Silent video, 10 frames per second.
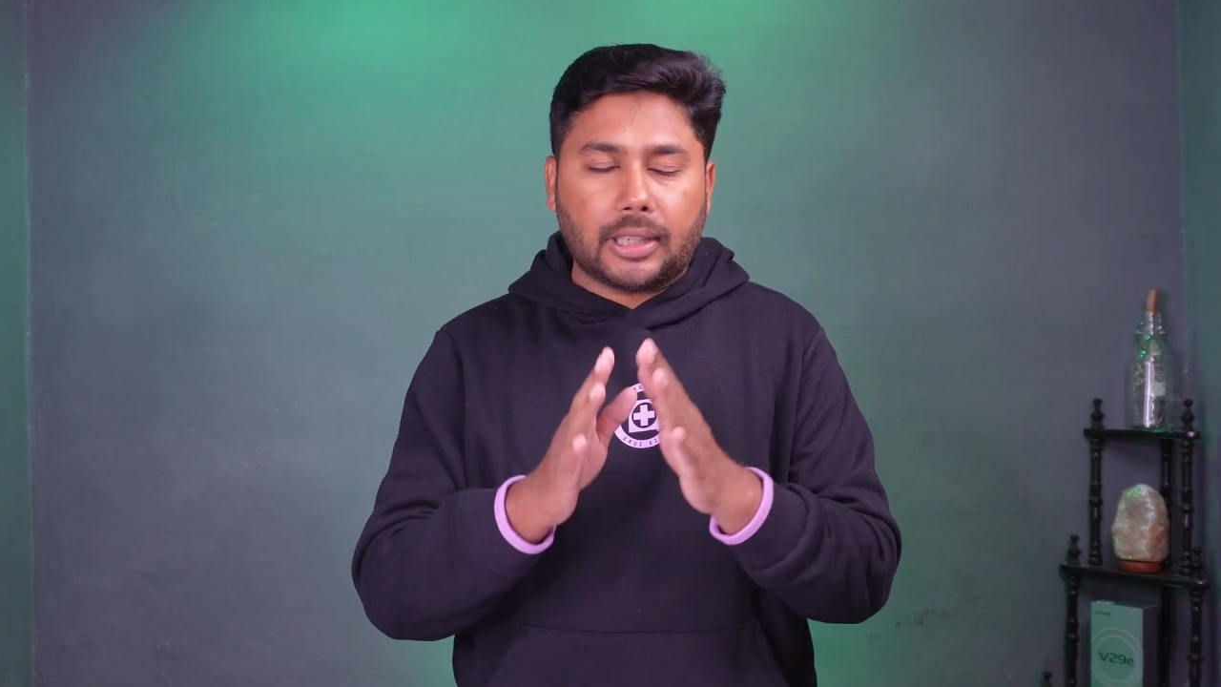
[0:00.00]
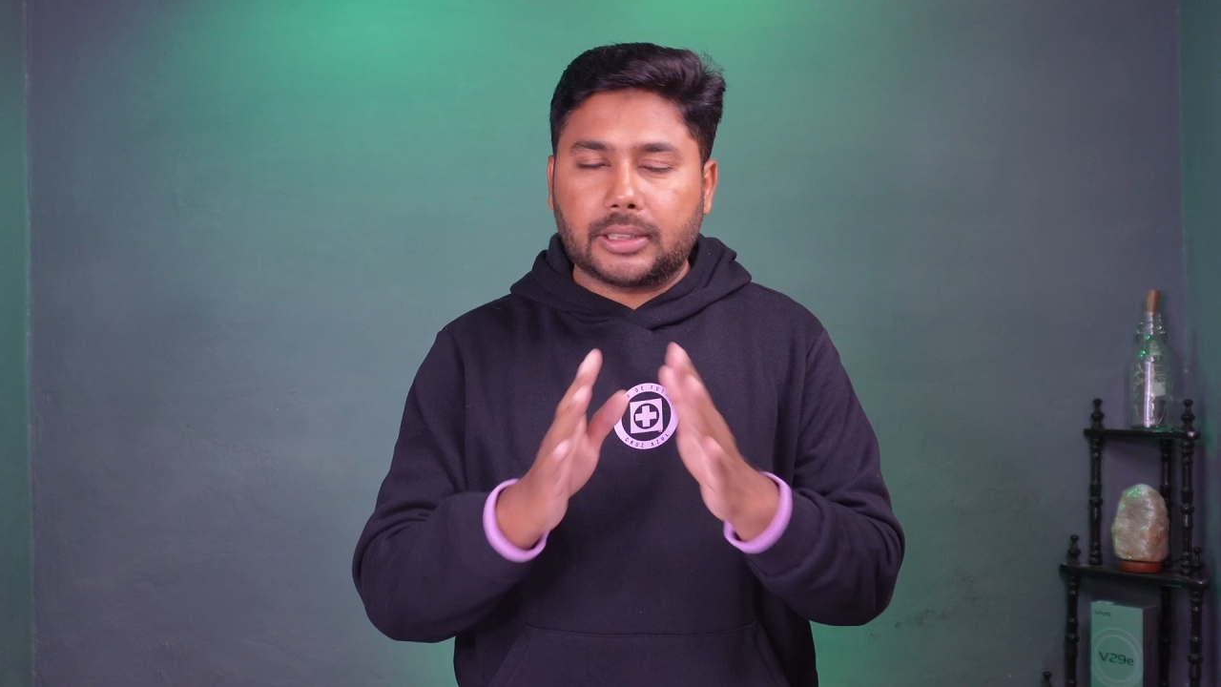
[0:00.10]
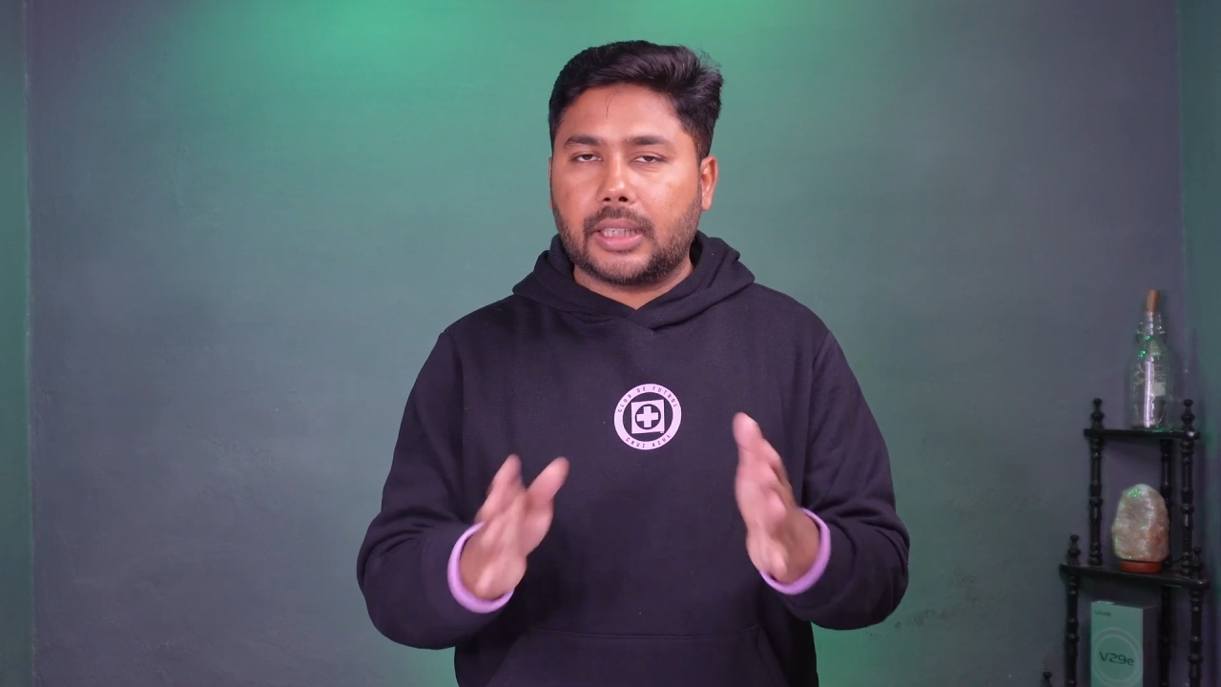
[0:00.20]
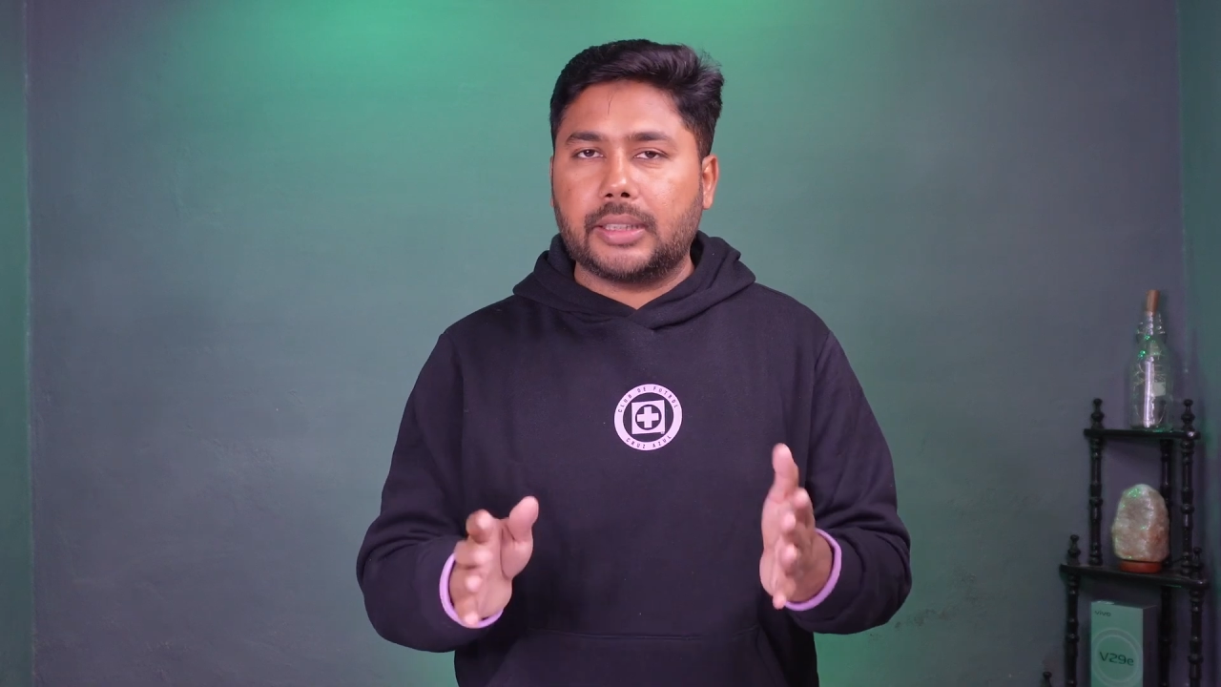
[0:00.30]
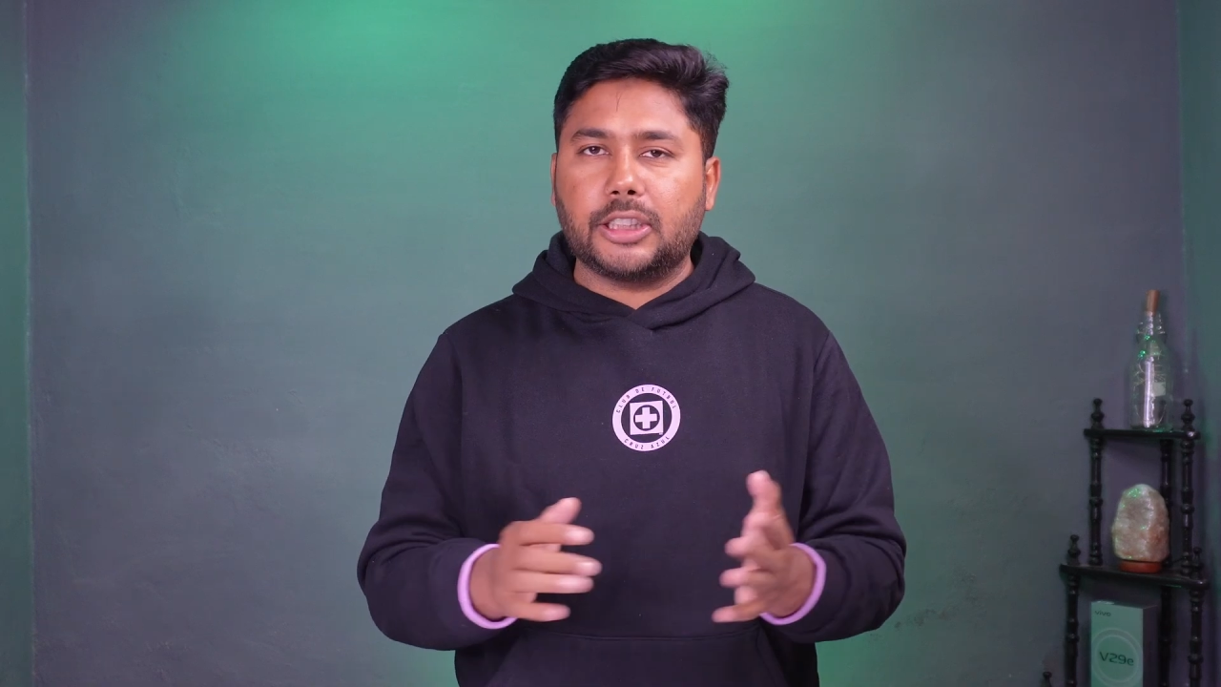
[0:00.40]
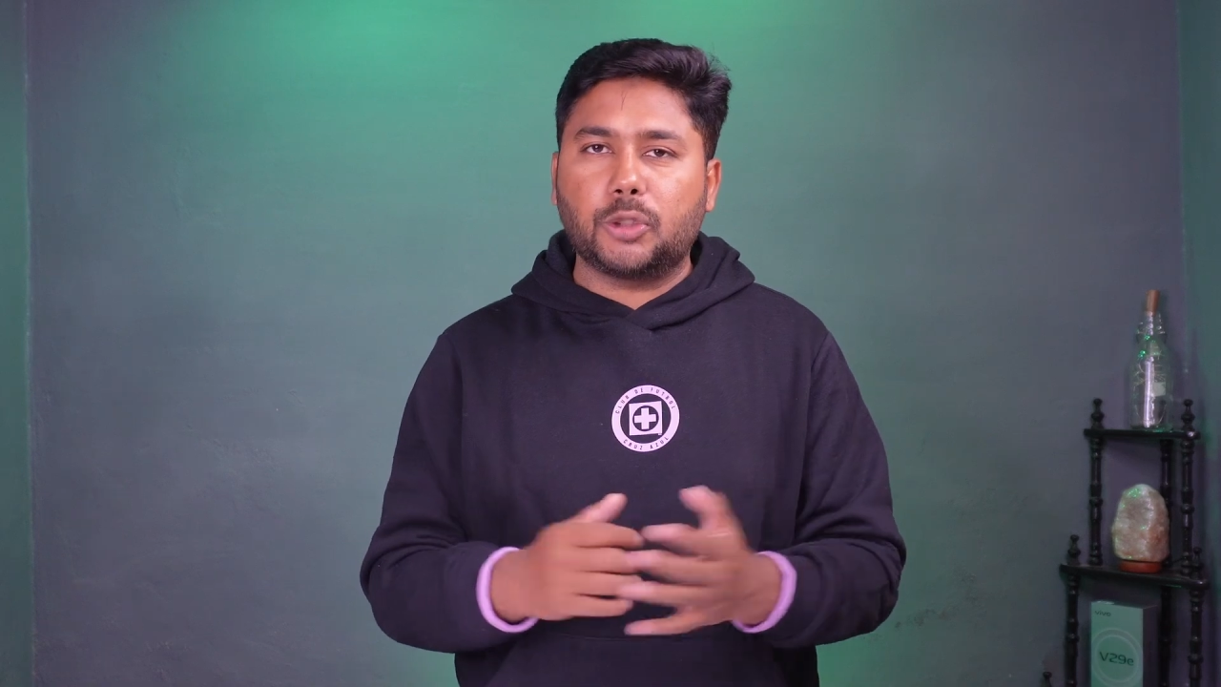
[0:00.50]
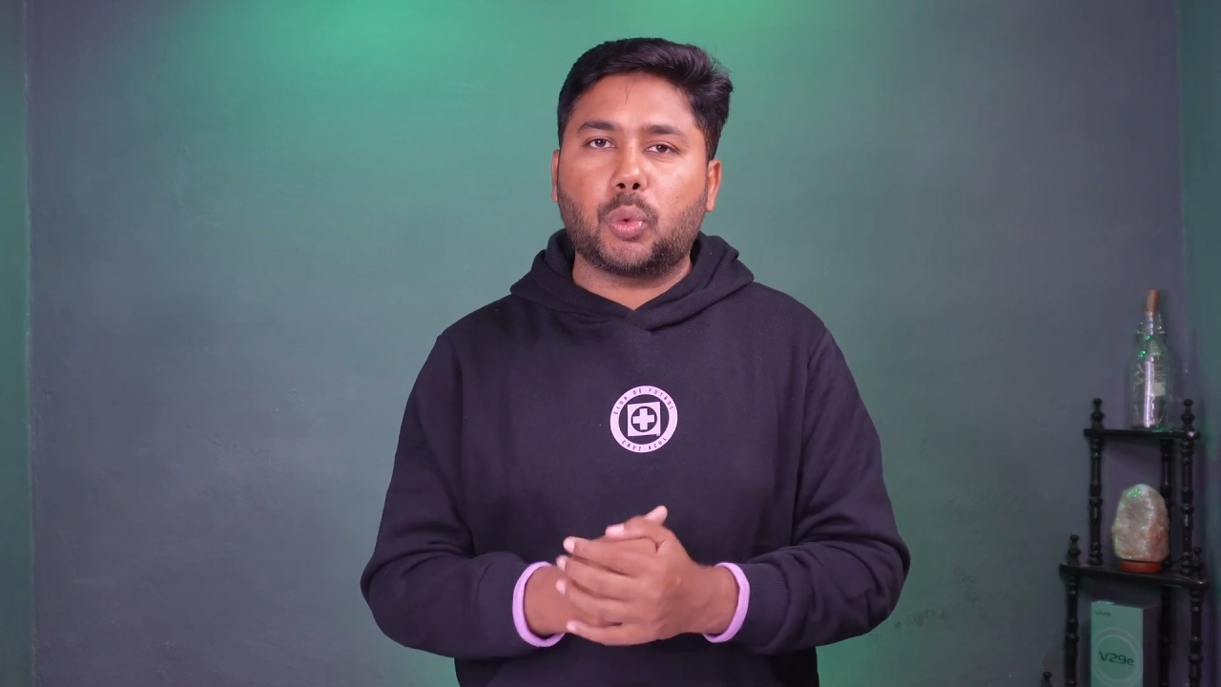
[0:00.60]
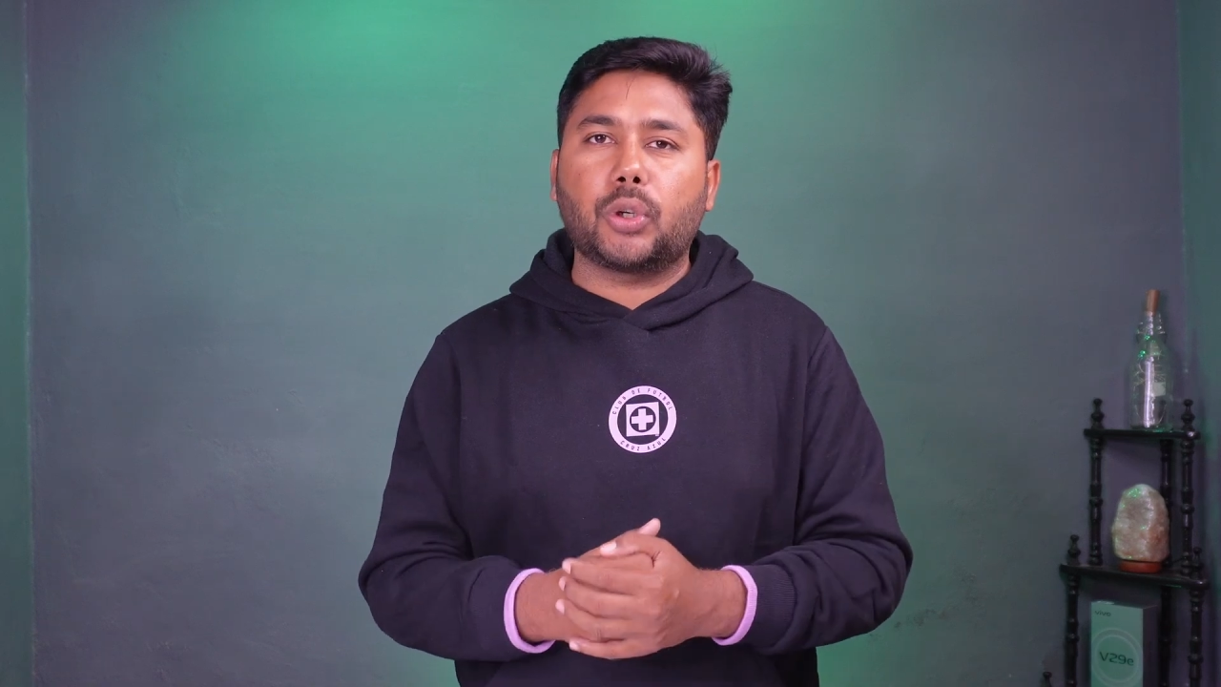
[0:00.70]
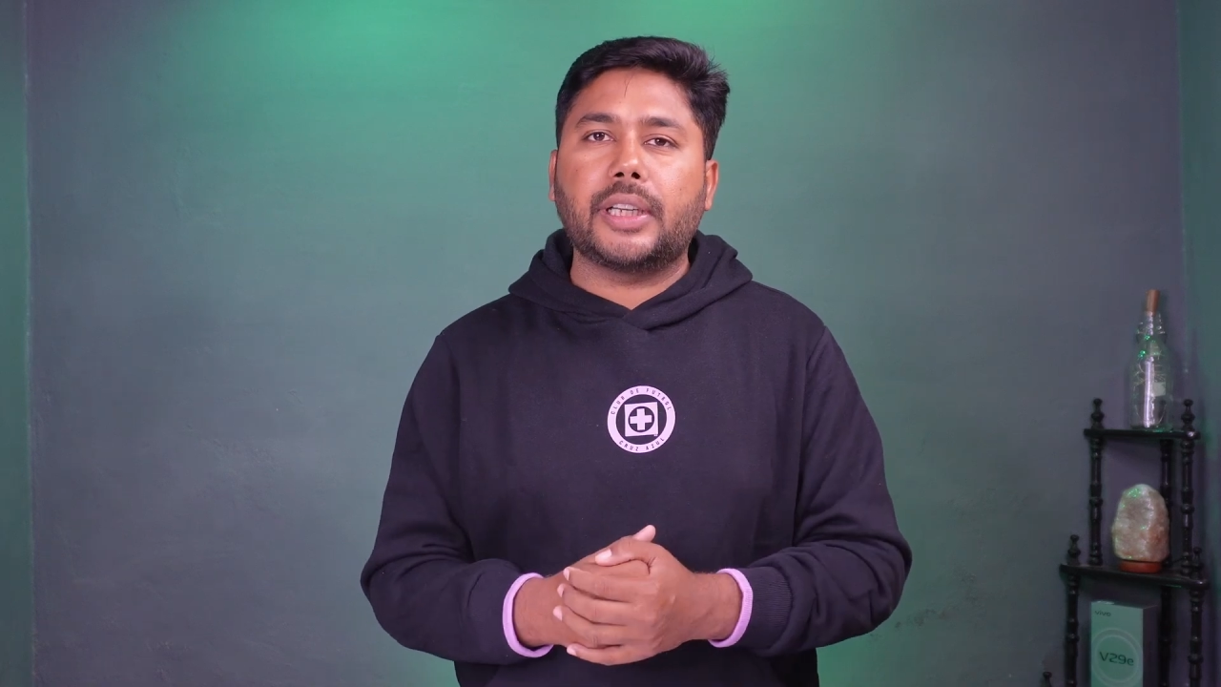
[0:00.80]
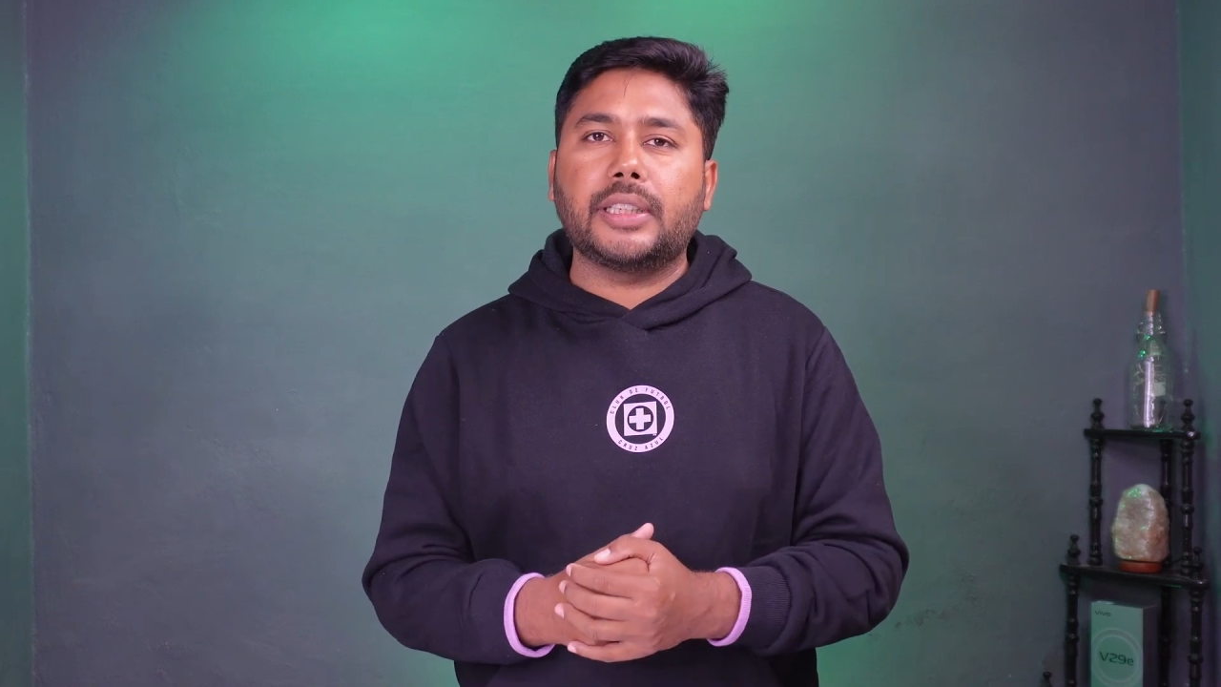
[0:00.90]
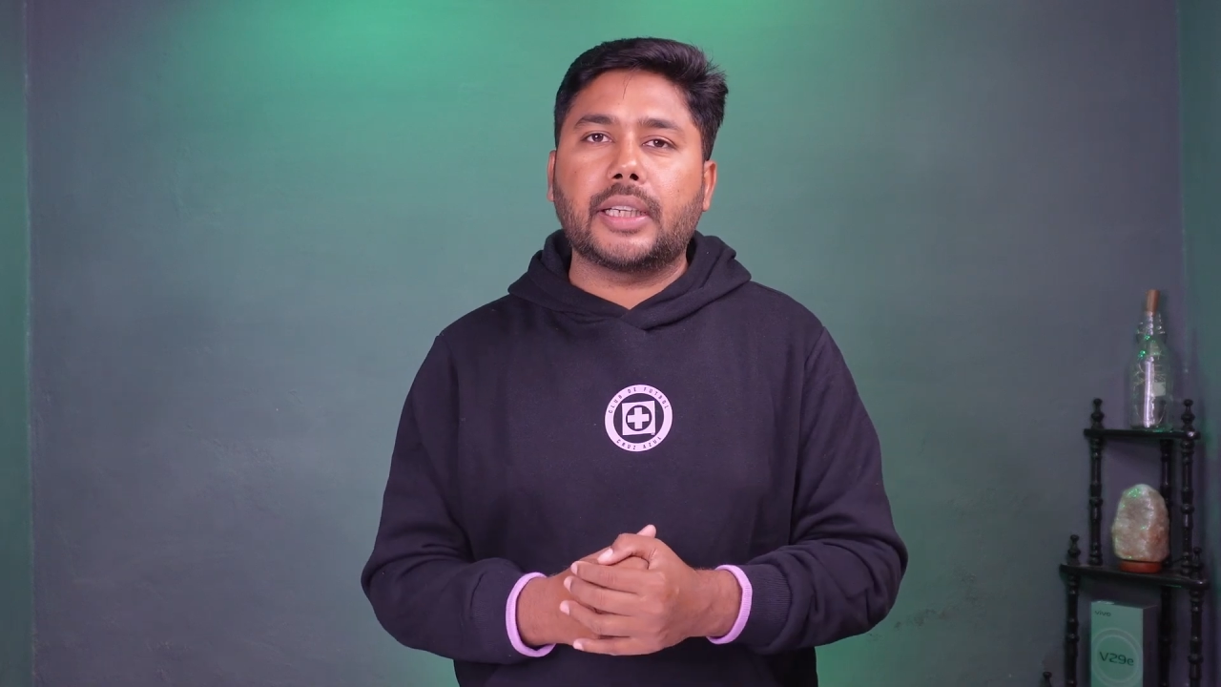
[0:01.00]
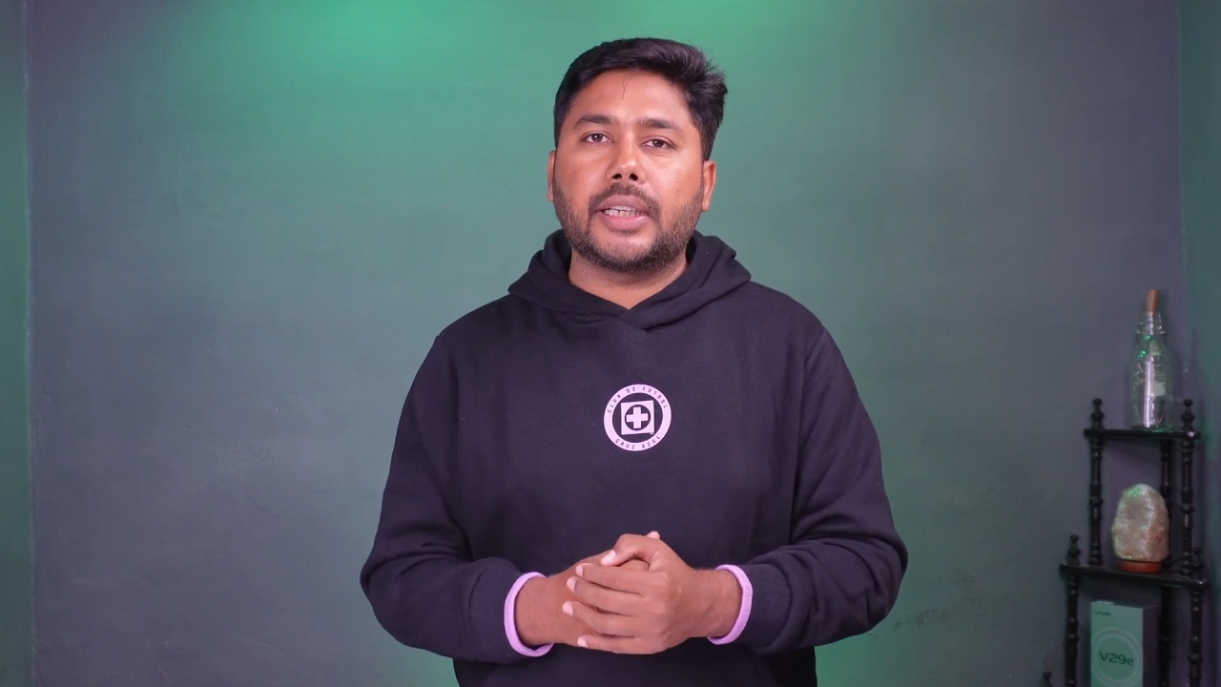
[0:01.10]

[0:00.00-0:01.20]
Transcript: फास्ट चार्जिंग स्पोर्ट नहीं है